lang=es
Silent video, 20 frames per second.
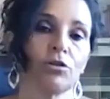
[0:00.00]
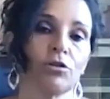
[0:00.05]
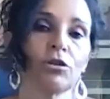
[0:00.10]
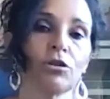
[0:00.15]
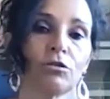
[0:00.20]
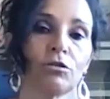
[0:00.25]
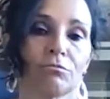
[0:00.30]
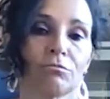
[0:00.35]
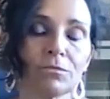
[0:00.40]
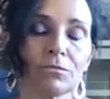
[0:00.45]

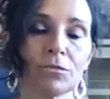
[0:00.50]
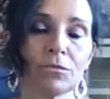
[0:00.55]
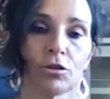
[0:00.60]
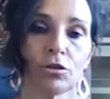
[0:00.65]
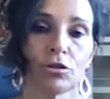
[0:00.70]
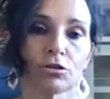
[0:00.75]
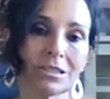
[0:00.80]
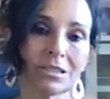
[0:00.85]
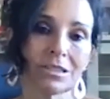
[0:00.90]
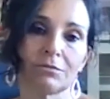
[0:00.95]
no,
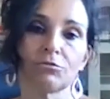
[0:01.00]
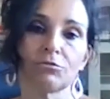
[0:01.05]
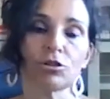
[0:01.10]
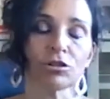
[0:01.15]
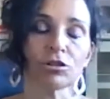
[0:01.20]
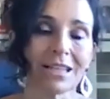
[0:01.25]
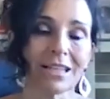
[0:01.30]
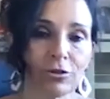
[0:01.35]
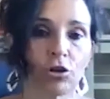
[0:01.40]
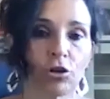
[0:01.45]
no,
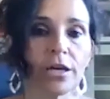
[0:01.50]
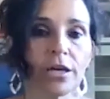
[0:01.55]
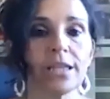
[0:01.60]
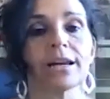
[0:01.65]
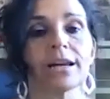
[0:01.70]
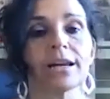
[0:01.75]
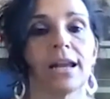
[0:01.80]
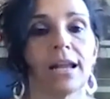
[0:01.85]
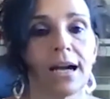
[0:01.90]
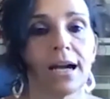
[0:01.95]
no quede
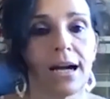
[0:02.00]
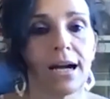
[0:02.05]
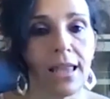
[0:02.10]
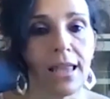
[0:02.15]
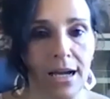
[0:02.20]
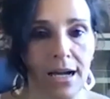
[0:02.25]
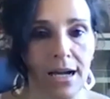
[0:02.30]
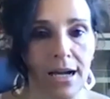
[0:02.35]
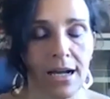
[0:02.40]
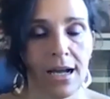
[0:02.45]

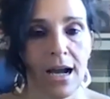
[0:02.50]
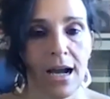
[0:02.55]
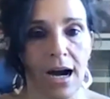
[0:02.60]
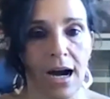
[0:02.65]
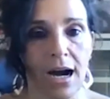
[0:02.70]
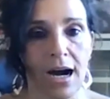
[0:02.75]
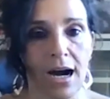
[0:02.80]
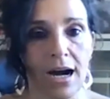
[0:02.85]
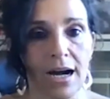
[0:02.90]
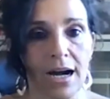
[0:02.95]
relegada
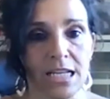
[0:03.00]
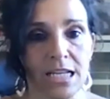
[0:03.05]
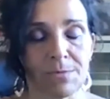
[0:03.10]
a,